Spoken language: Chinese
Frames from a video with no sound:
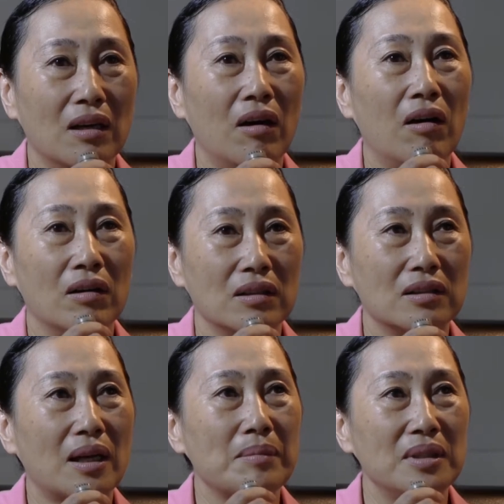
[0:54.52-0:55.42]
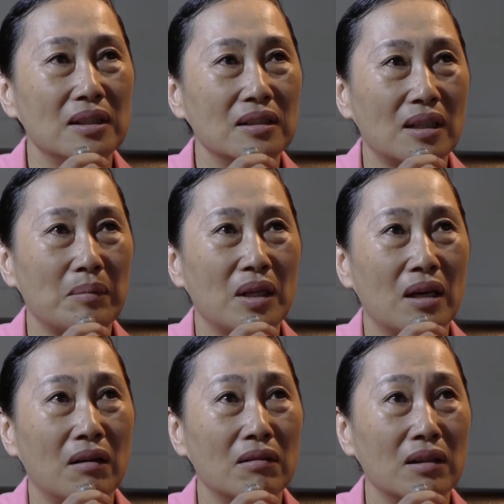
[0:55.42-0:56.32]
吼，三千三
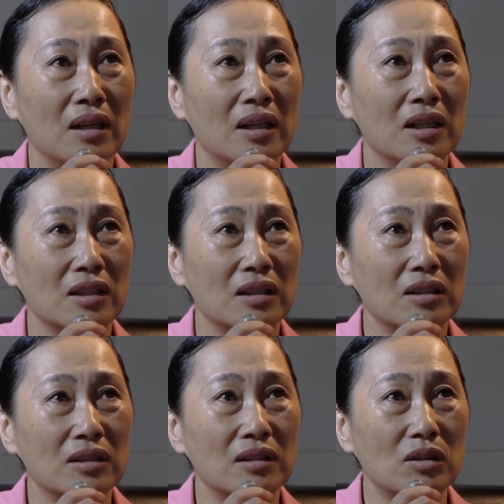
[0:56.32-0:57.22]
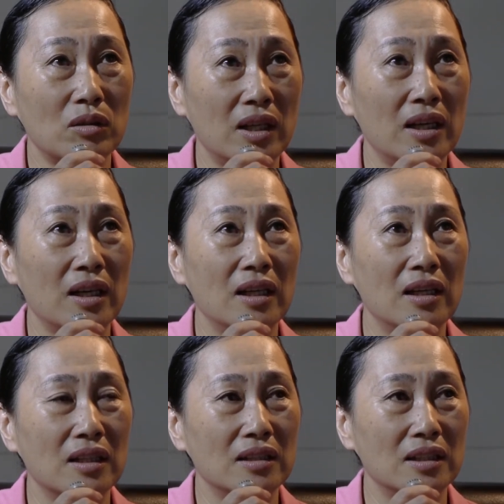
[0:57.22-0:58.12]
条迄个。特定的迄
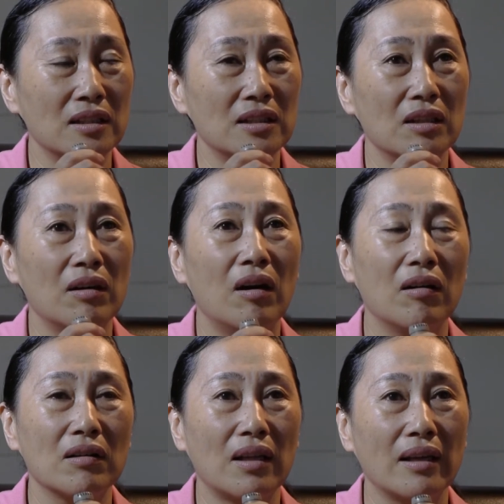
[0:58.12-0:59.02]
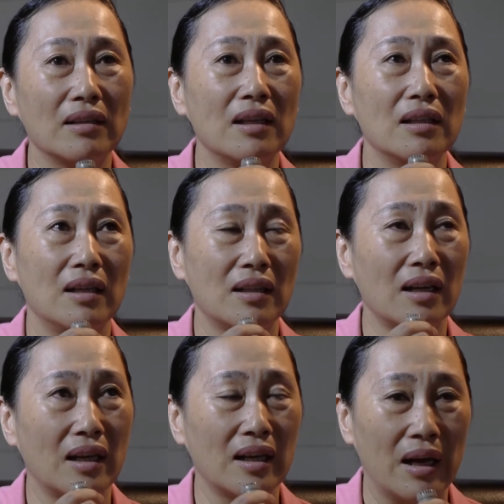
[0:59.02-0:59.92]
个成就吼，台顶会
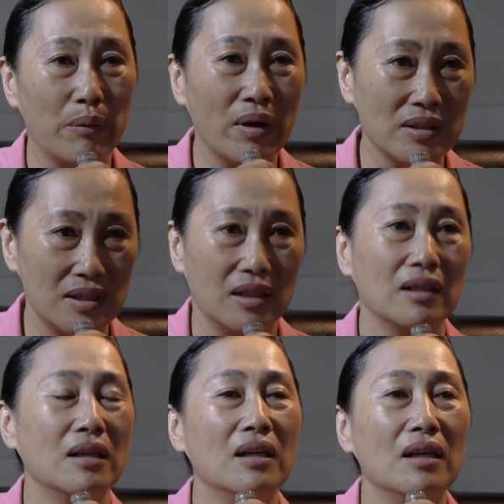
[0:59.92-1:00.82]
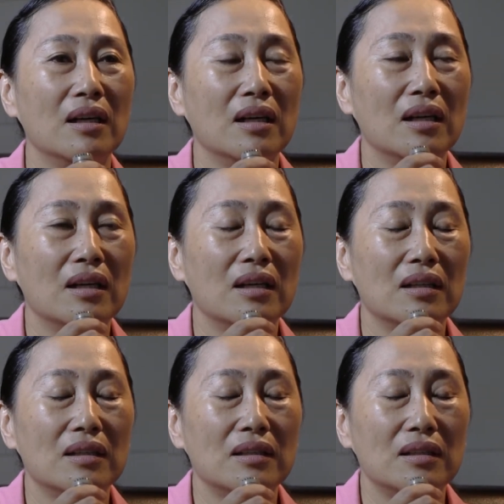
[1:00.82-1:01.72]
当来家完成。
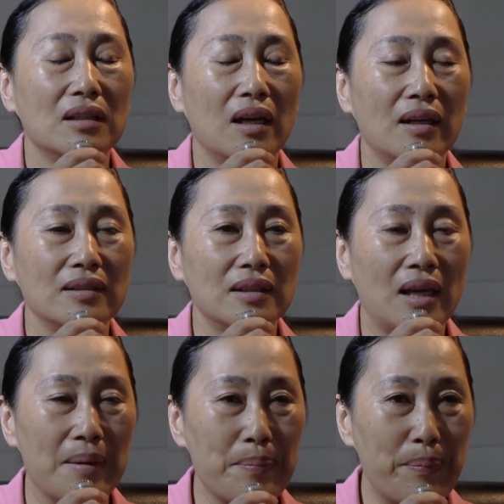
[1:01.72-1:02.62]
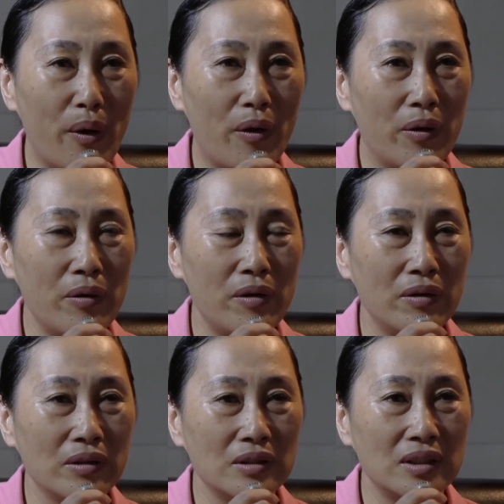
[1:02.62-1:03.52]
现现保
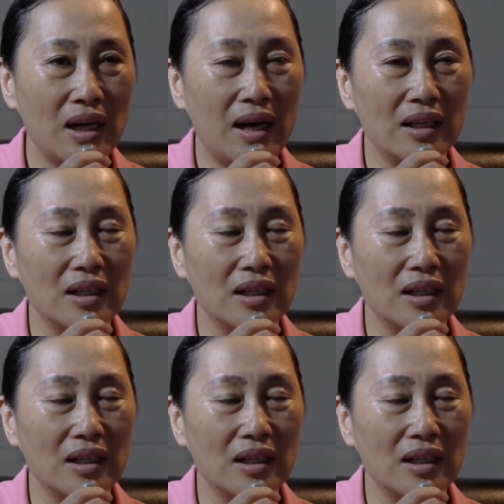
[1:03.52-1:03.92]
遮的